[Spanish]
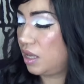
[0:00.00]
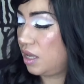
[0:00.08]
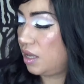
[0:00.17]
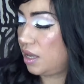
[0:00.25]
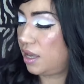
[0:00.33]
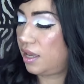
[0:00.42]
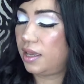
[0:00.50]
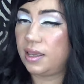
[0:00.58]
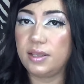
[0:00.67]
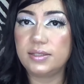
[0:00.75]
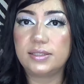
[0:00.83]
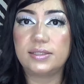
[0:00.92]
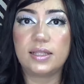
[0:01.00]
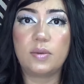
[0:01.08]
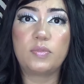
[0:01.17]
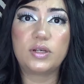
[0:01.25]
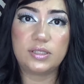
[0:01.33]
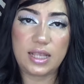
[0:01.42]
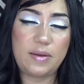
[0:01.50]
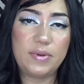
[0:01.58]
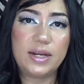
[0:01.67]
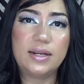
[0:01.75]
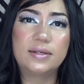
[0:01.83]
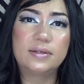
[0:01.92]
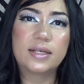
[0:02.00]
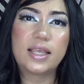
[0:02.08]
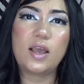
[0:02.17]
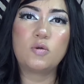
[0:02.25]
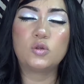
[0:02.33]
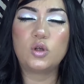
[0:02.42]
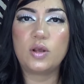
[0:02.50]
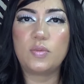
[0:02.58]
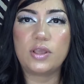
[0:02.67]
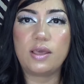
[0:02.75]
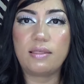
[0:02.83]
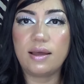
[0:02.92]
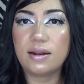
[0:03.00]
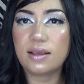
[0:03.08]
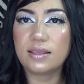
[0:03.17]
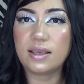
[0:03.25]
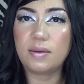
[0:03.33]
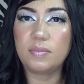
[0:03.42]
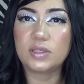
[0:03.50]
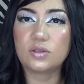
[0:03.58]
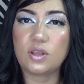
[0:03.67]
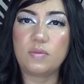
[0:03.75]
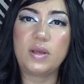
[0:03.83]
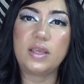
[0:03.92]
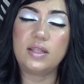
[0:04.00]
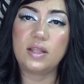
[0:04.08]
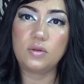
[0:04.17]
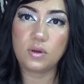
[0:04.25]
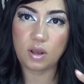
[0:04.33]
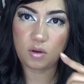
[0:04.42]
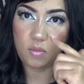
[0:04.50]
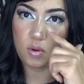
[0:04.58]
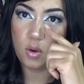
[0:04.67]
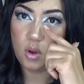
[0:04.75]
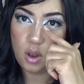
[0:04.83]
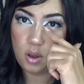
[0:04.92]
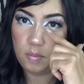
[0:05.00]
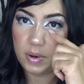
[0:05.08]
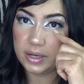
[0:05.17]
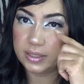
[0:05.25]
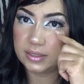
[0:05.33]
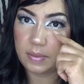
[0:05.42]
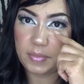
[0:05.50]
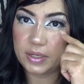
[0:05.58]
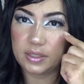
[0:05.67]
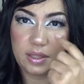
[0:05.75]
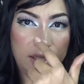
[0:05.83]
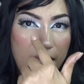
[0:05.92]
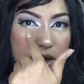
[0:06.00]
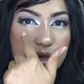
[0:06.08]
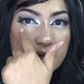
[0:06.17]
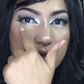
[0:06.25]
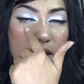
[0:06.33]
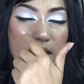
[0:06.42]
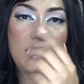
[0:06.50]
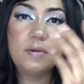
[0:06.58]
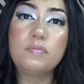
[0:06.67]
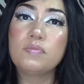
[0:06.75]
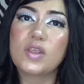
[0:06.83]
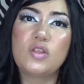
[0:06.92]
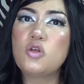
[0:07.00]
Y este, pues a ver qué uso le voy a dar, que ya me estoy imaginando que como para esta parte de aquí.